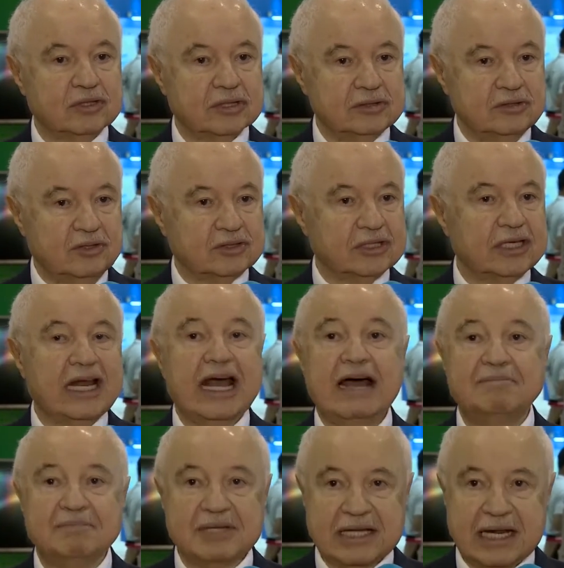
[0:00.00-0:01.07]
نعطي
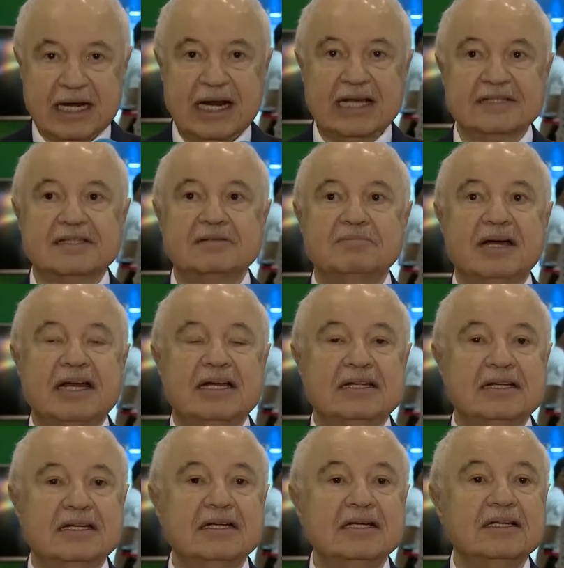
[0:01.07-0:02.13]
الأهمية اللازمة
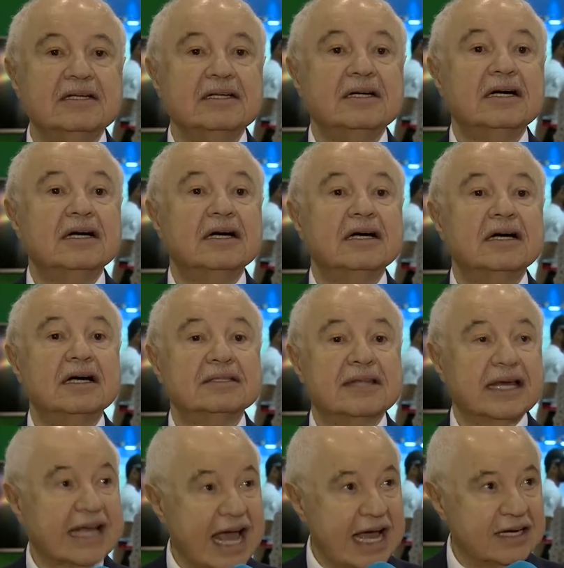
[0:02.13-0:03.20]

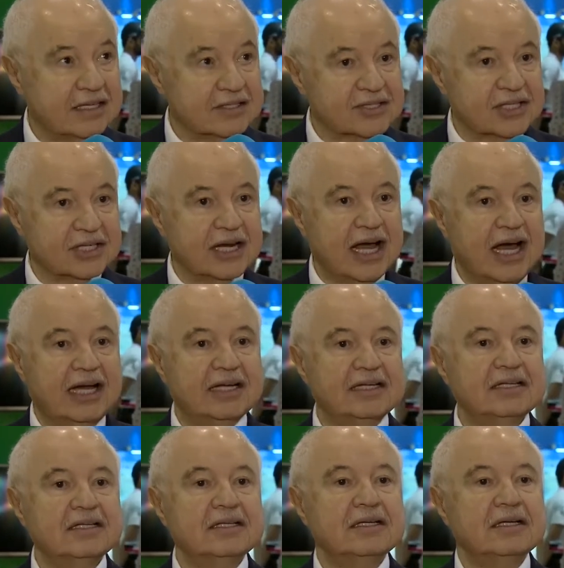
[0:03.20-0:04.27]
للذكاء الاصطناعي